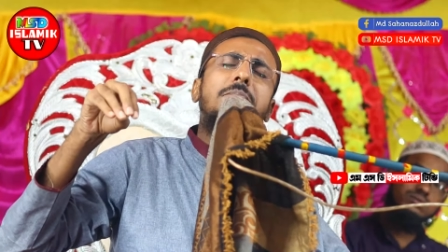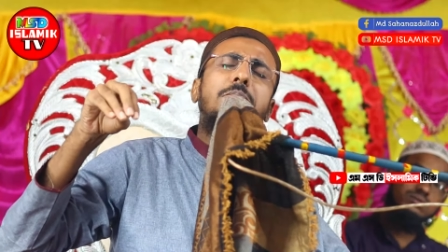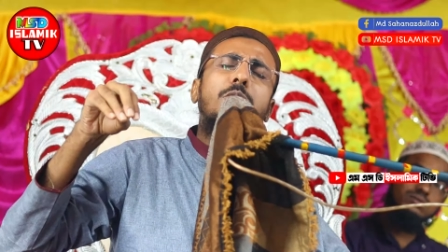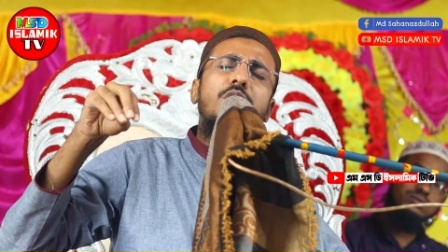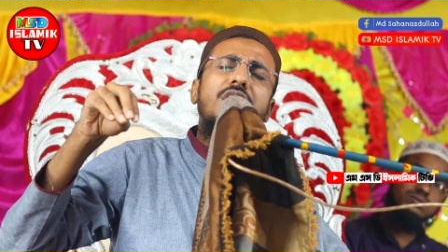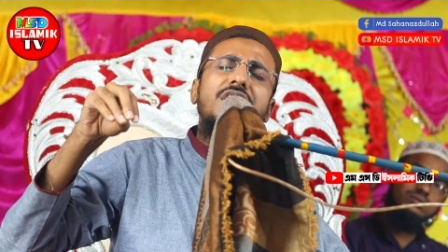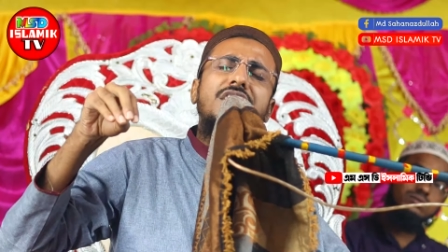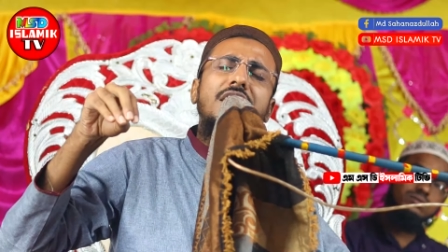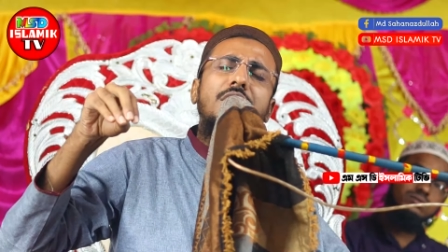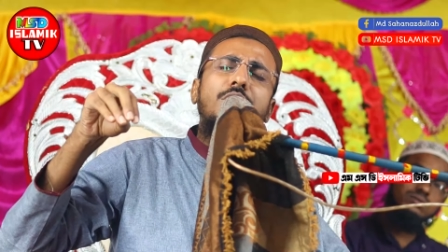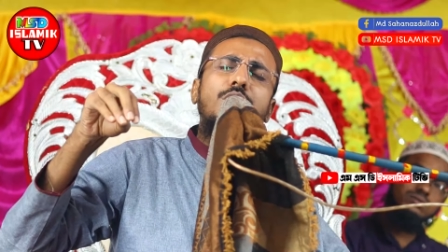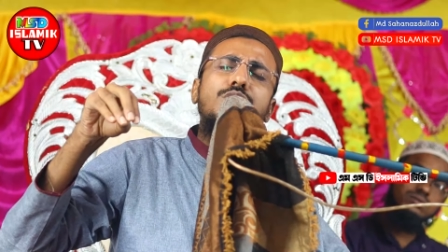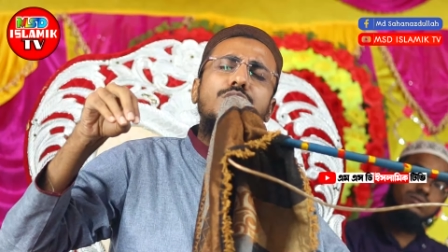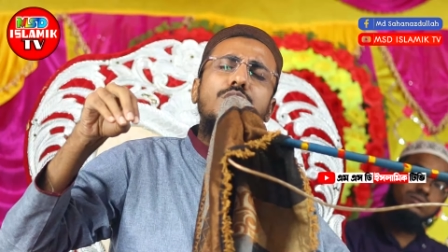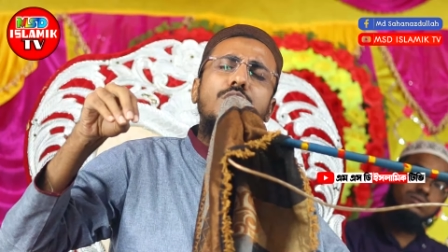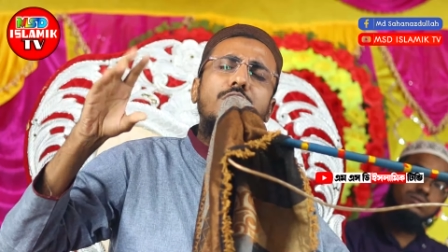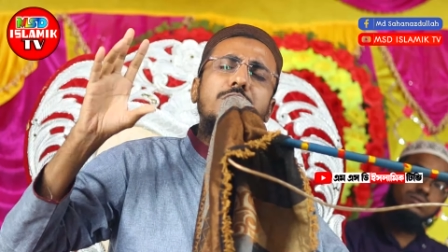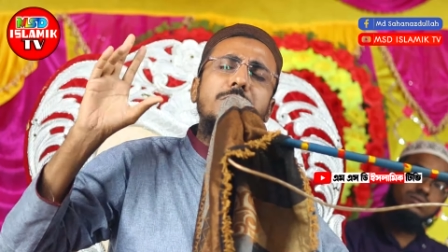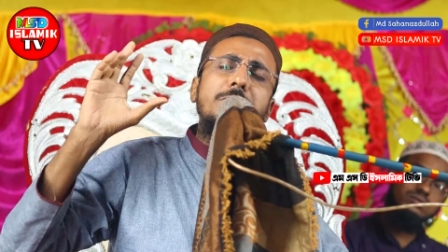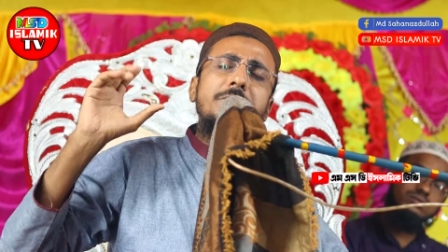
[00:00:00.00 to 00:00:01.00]
পড়েছে
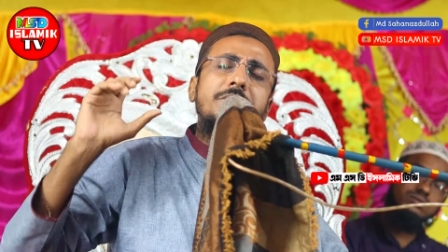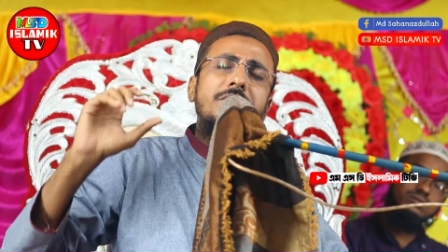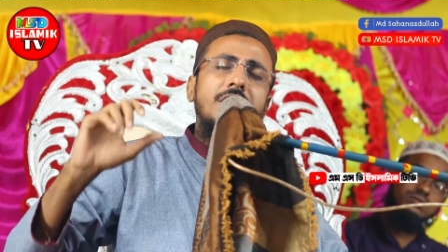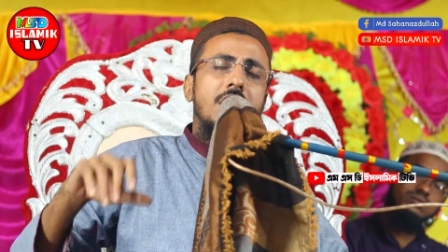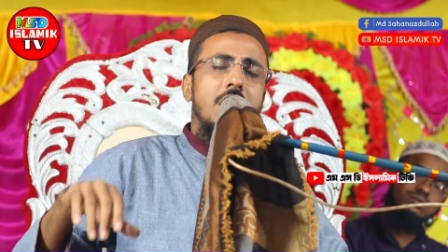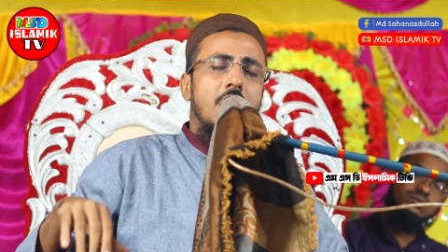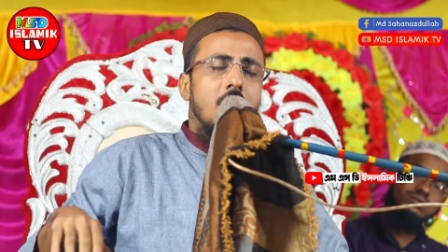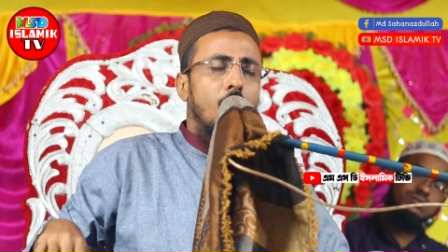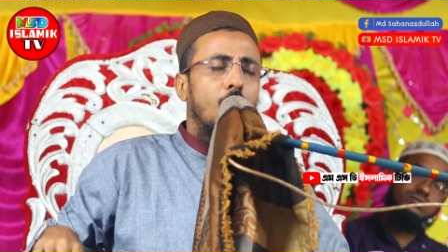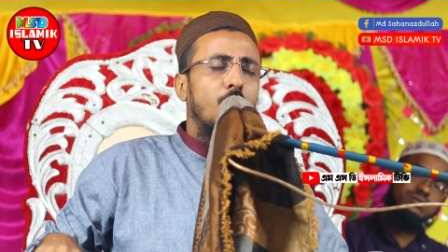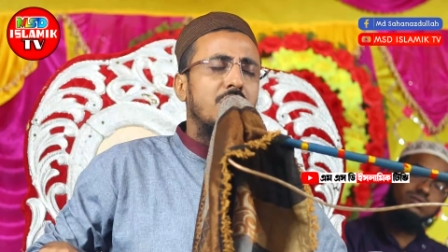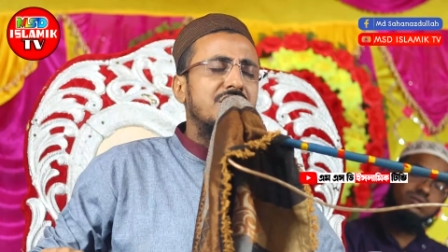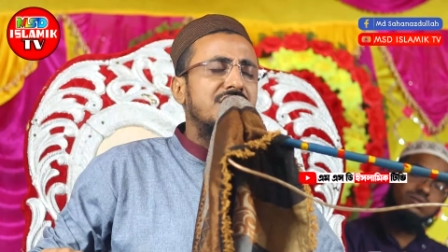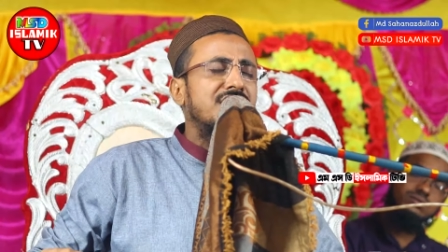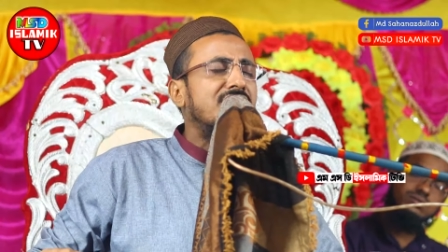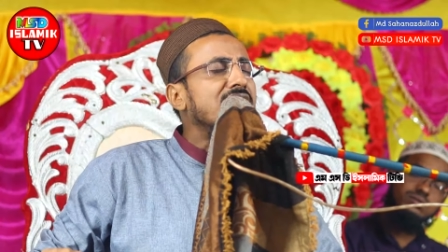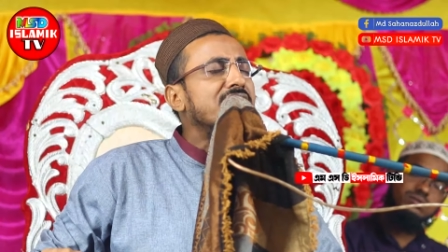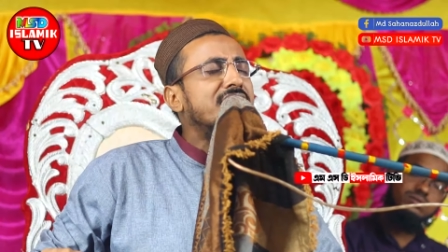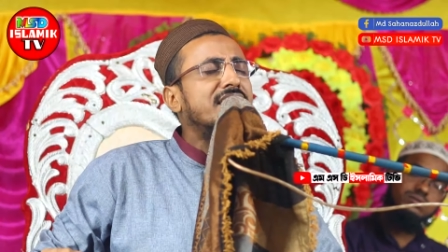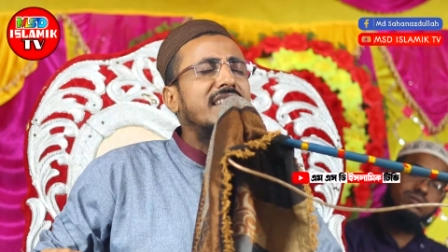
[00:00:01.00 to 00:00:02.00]
ওজোর ওই
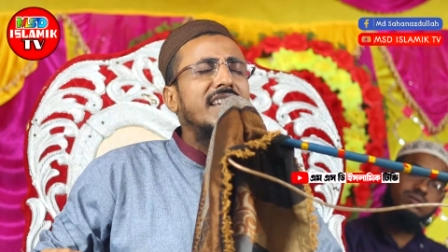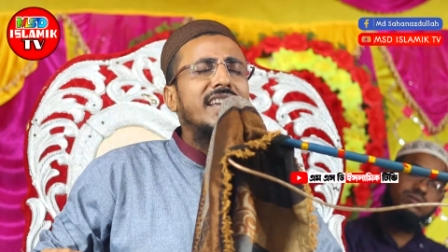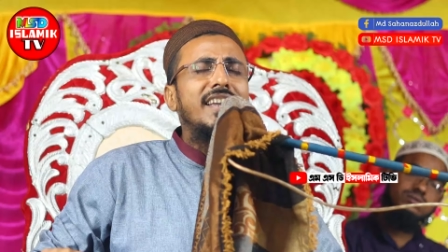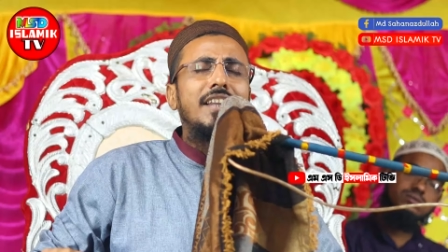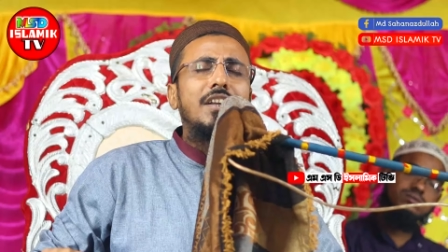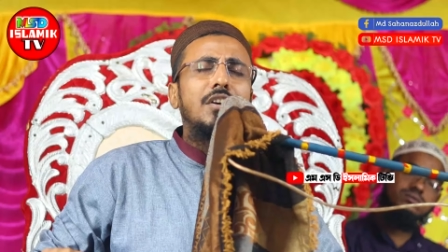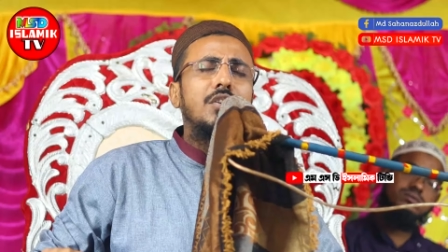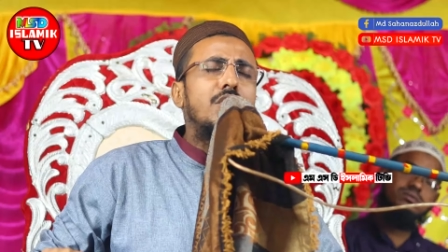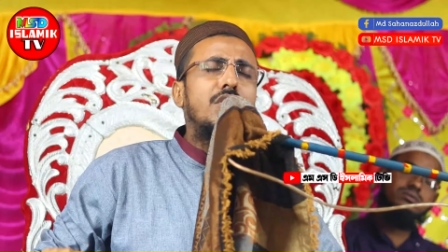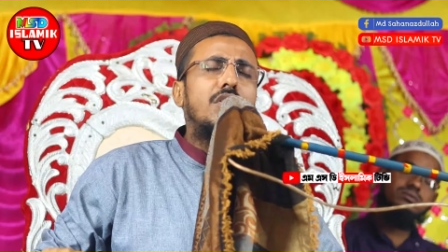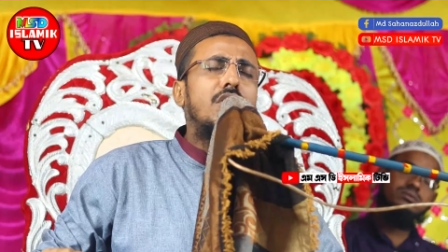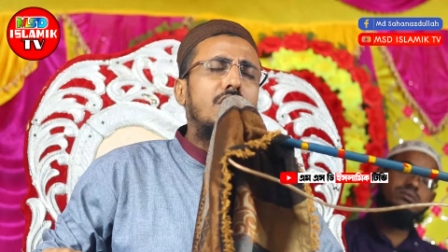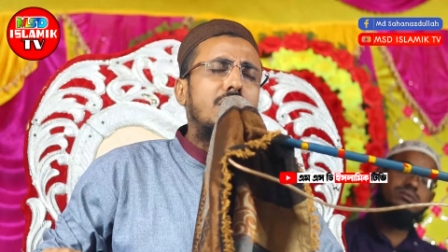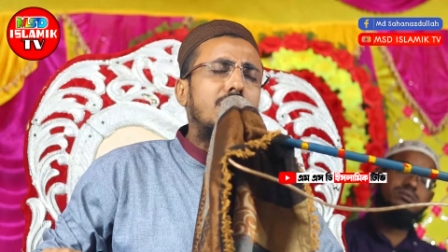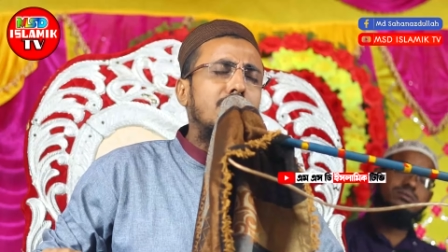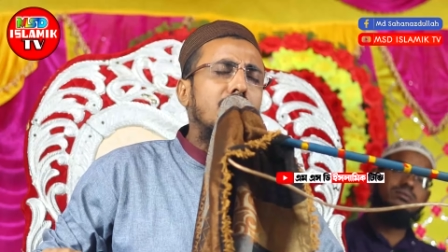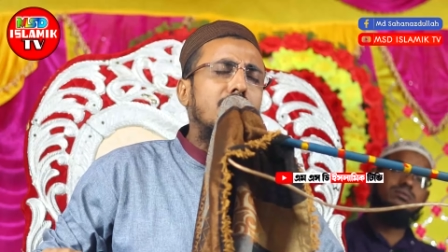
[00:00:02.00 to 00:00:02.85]
শিশির গুলো